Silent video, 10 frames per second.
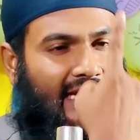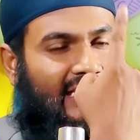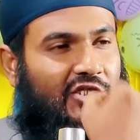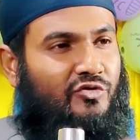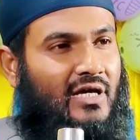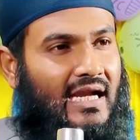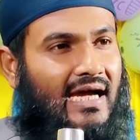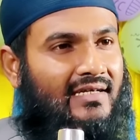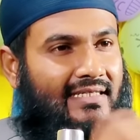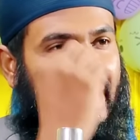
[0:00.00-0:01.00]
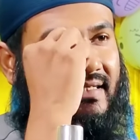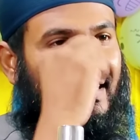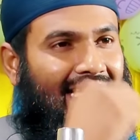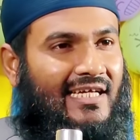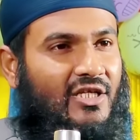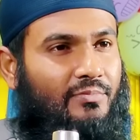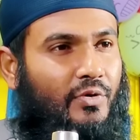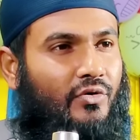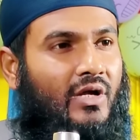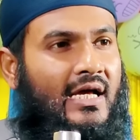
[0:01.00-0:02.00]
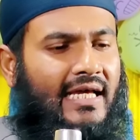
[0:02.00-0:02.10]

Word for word: একটা সোনার আংটি একটা নাকের ফুল